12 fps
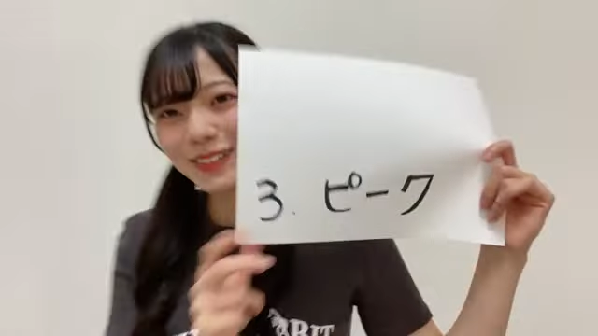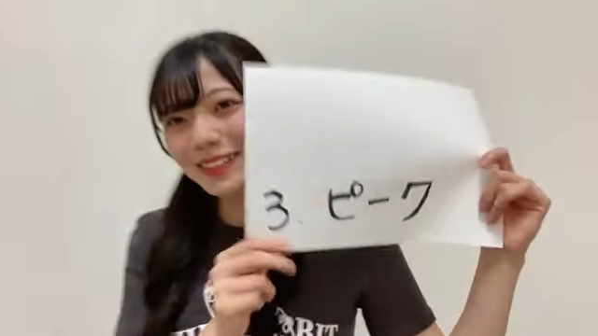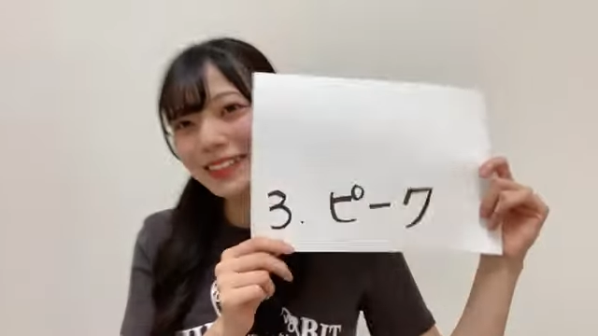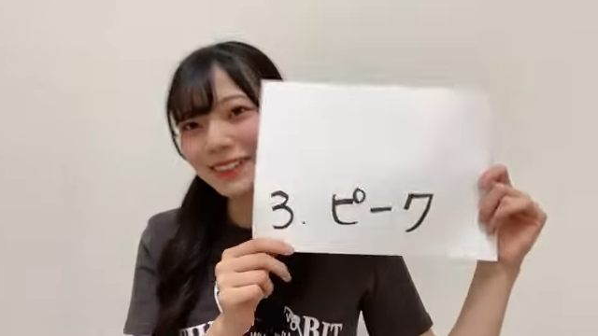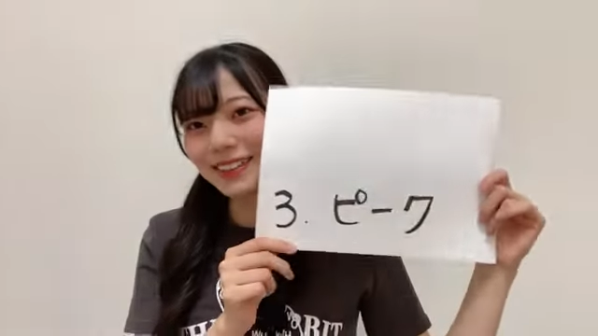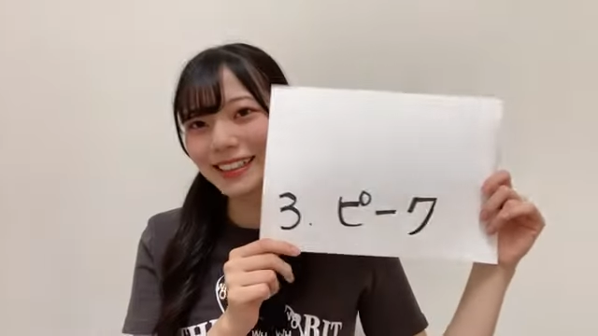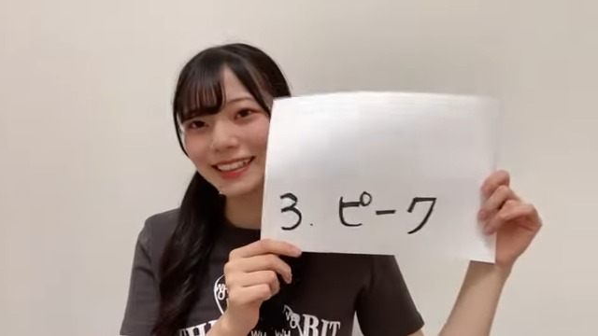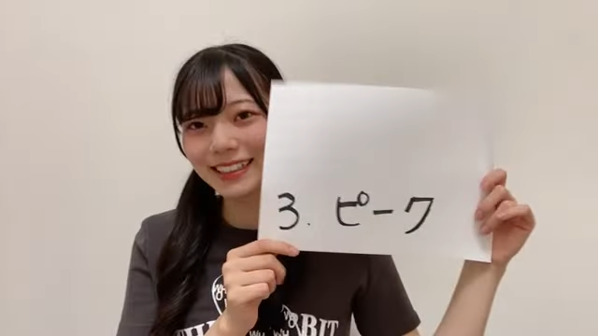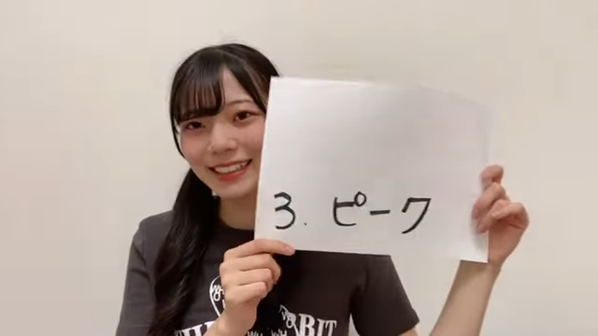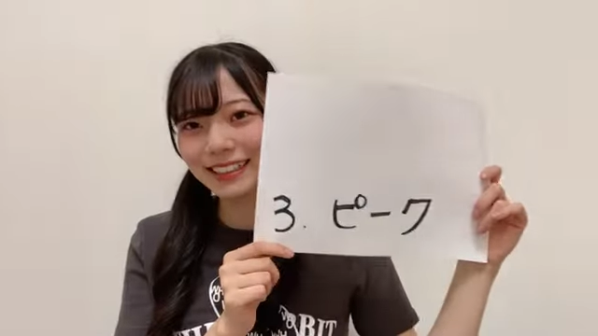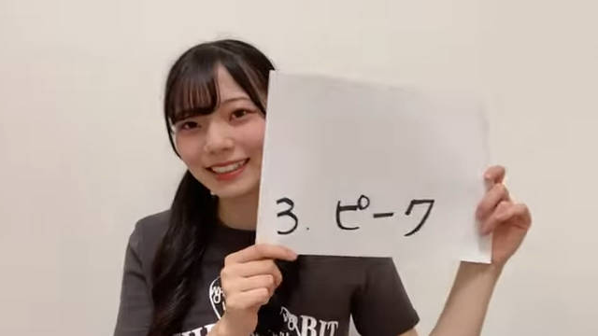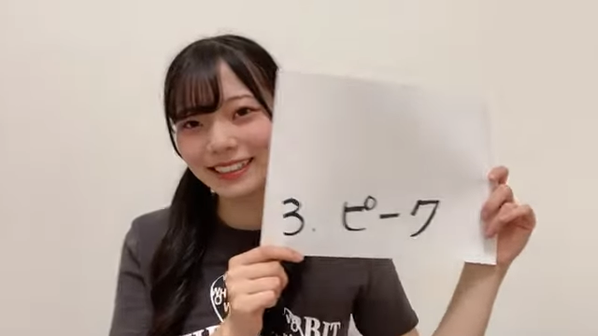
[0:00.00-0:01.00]
僕が負けた
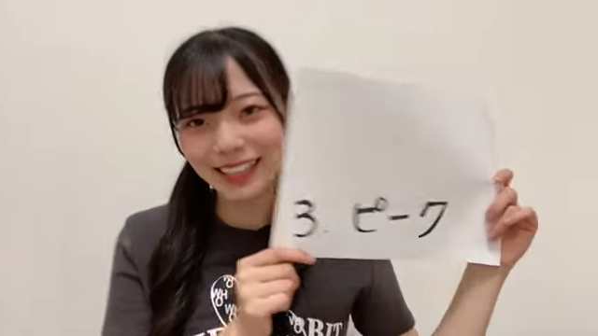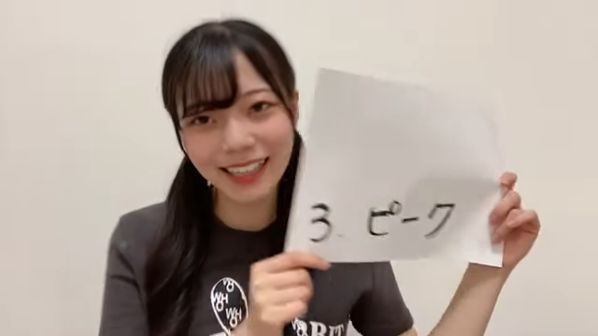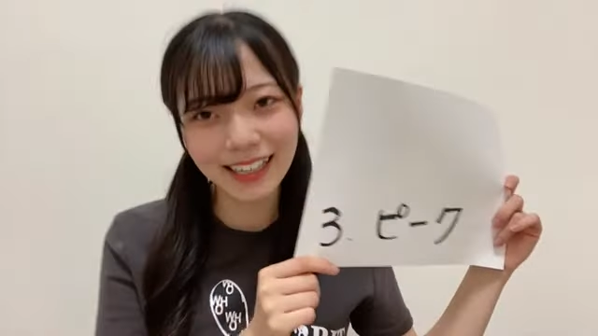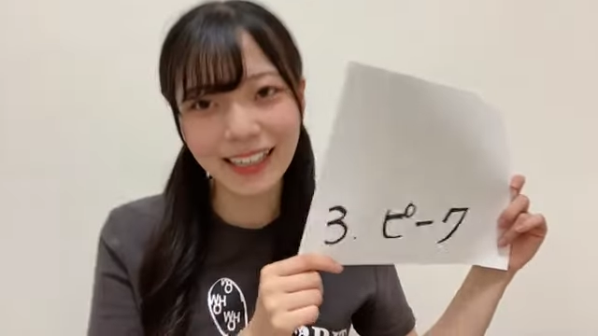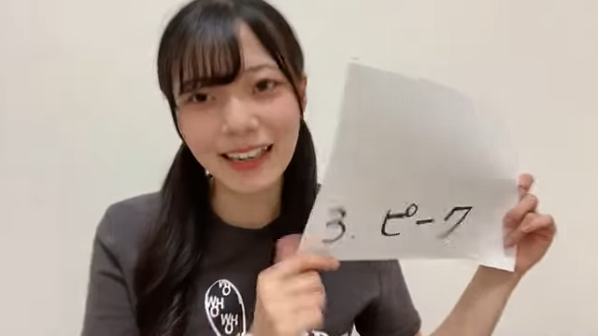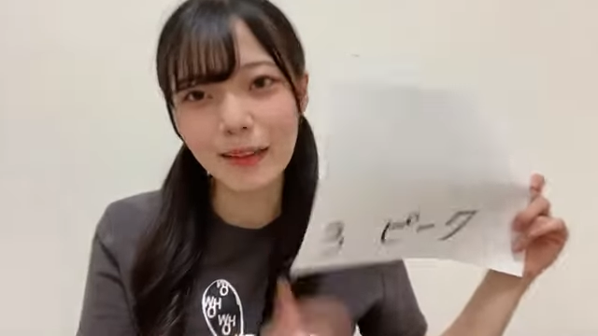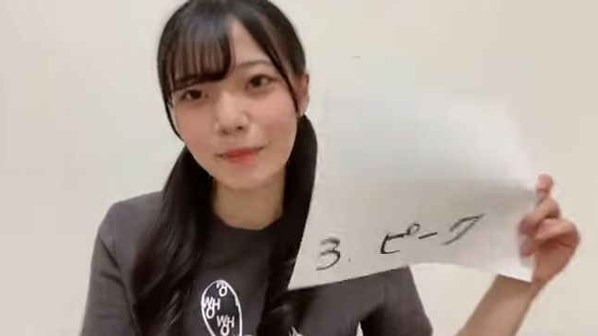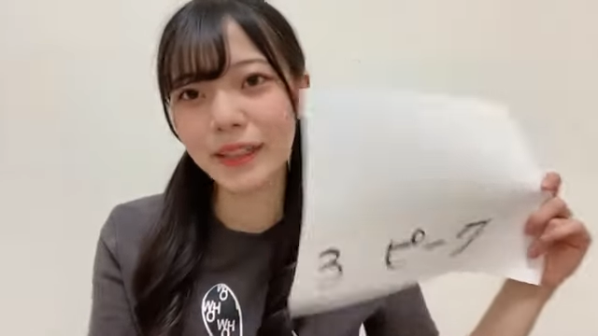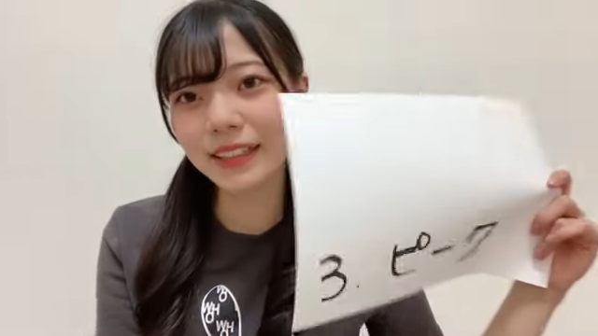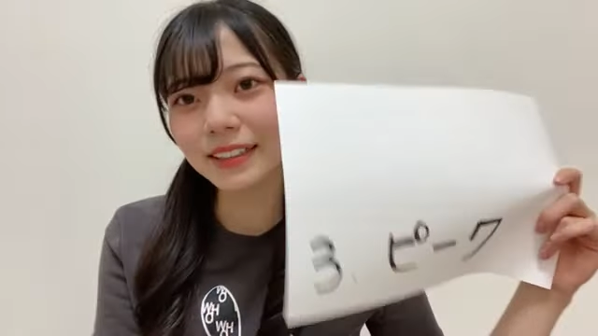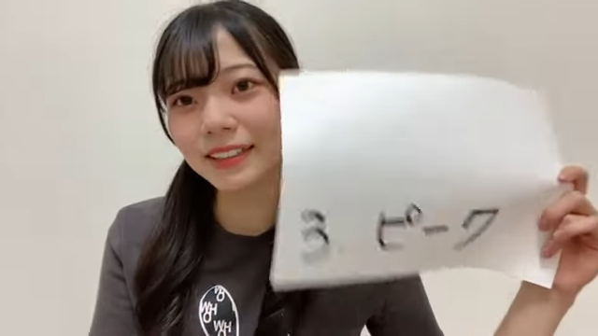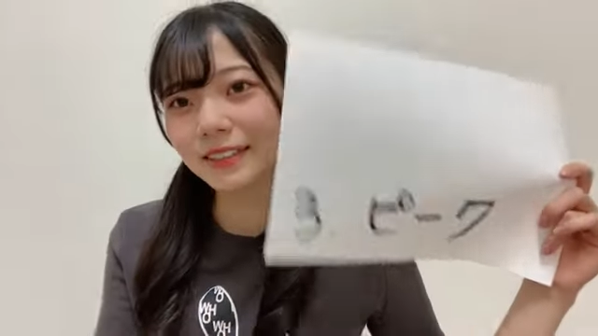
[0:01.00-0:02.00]
夏で
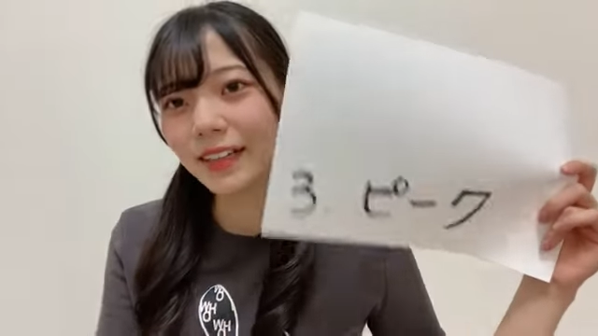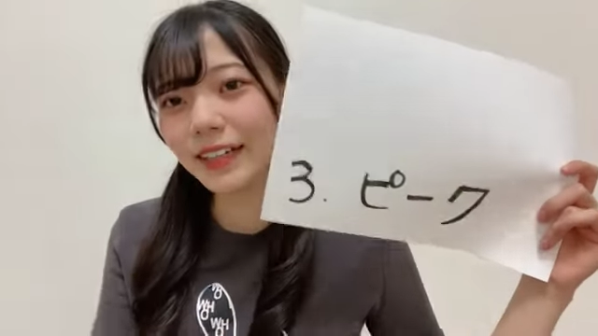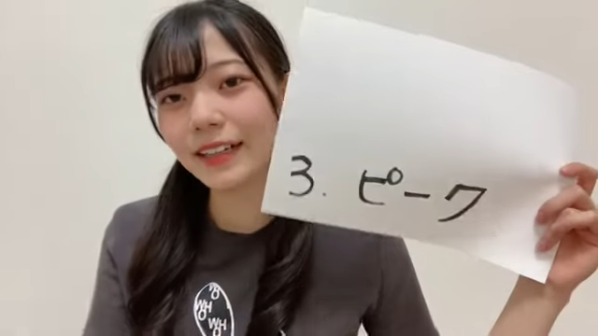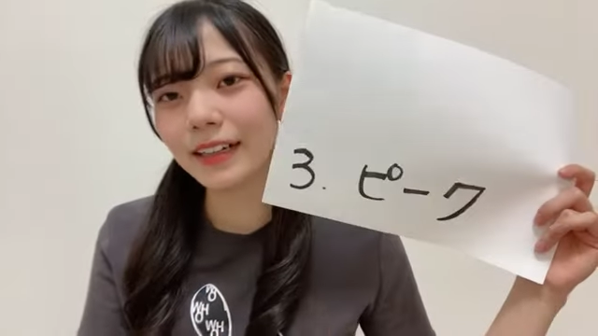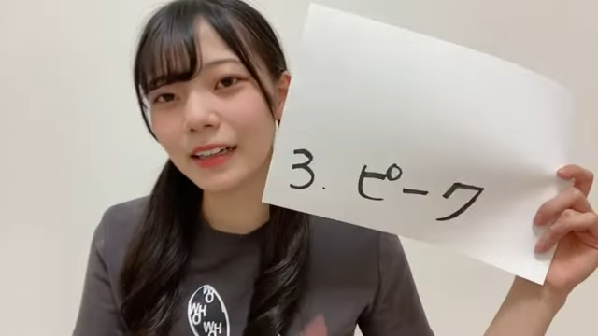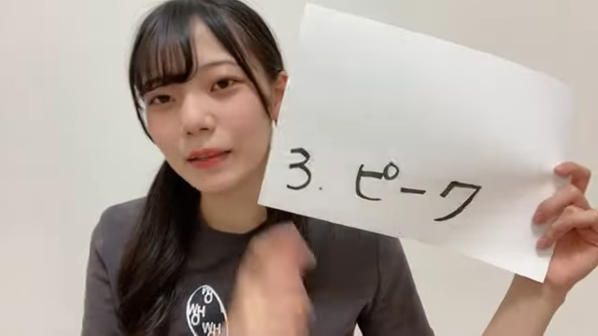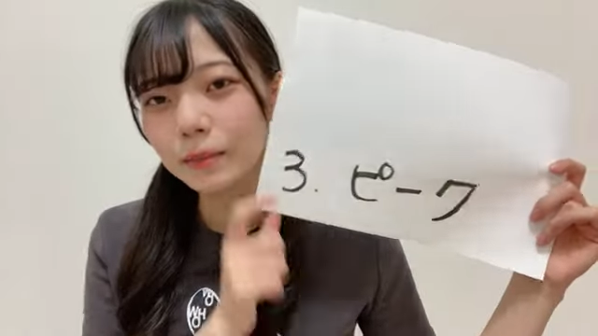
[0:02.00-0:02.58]
ピークは